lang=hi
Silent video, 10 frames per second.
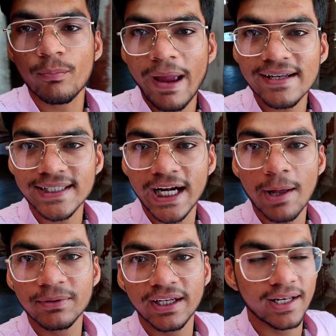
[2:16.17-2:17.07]
जो बैक साइड
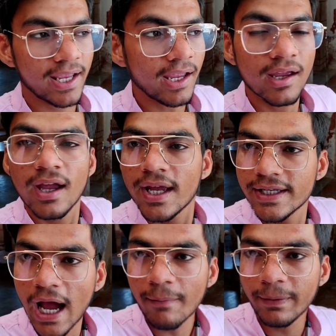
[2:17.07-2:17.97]
आप देख रहे
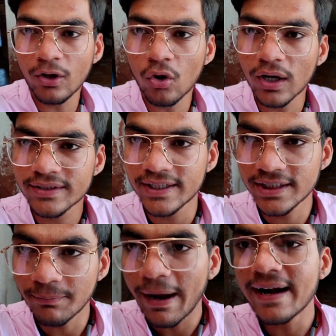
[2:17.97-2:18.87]
हैं यहाँ पे लोग अच्छे
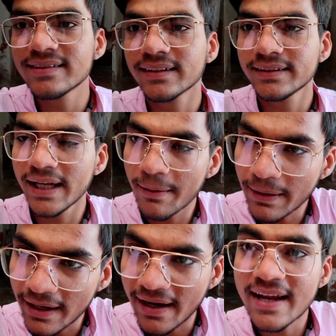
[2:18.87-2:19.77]
से बैठ सकते हैं
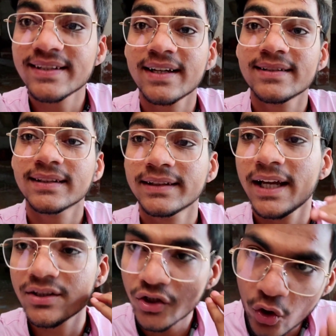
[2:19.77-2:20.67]
अपना रेस्ट कर सकते
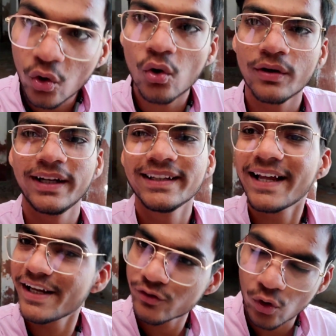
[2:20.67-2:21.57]
हैं जिन लोगों को नींद आ
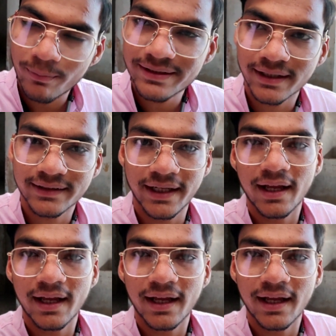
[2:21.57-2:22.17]
रही है सो भी सकते